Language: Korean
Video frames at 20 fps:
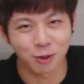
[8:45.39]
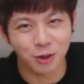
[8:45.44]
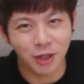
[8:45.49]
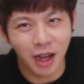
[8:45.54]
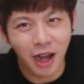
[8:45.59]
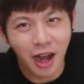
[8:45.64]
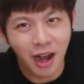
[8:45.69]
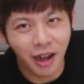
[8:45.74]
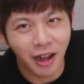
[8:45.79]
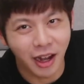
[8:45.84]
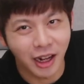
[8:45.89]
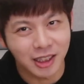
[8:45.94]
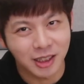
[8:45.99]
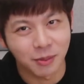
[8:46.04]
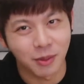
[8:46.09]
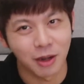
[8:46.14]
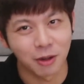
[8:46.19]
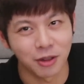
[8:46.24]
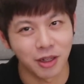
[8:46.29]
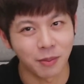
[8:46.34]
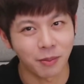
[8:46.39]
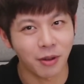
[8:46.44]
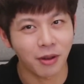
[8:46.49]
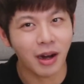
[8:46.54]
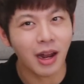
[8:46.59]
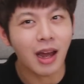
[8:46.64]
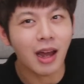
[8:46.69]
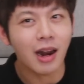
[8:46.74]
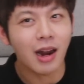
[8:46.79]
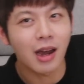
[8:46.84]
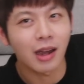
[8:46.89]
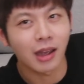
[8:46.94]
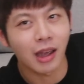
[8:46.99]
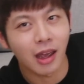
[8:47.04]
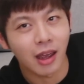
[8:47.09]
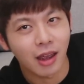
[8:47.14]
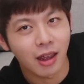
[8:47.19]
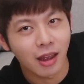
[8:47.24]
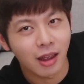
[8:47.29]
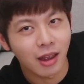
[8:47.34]
수상하게 가지 말고 그냥
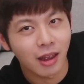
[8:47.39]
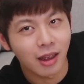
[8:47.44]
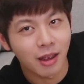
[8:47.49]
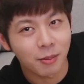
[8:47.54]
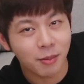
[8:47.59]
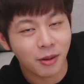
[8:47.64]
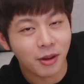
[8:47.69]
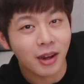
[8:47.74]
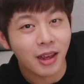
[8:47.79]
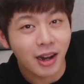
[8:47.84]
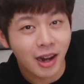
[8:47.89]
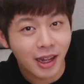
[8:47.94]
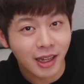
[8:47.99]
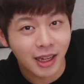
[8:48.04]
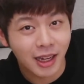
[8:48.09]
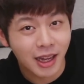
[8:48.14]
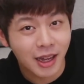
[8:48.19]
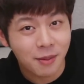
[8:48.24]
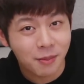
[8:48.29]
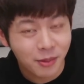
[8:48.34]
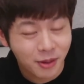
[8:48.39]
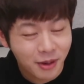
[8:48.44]
편안하게